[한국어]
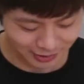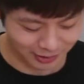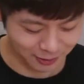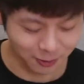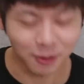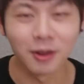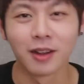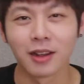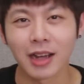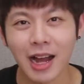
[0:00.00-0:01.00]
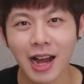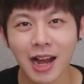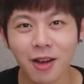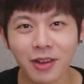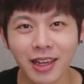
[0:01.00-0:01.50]
그리고
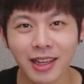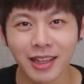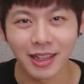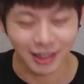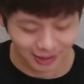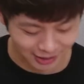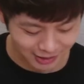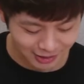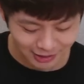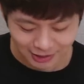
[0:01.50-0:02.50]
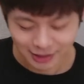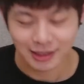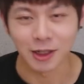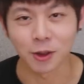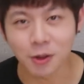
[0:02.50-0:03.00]
가위.
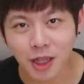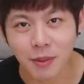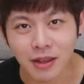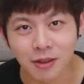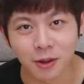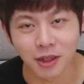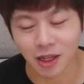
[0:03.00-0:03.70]
자, 어떻게 만들어야